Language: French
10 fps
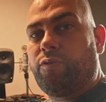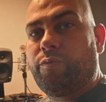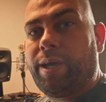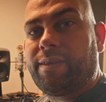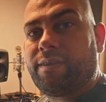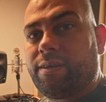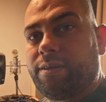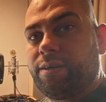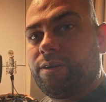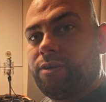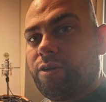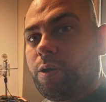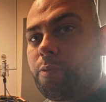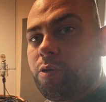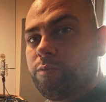nous mettre euh,
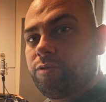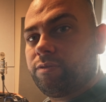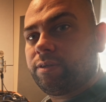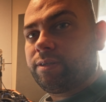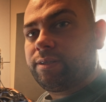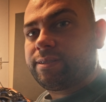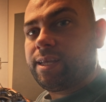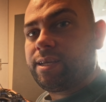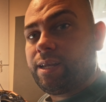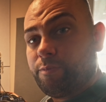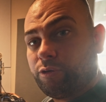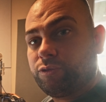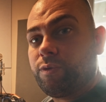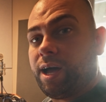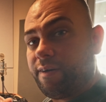leurs promos, c'est-à-dire les
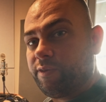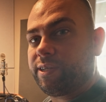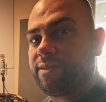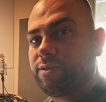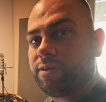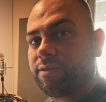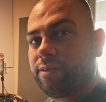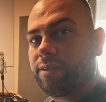morceaux avant qu'ils sortent.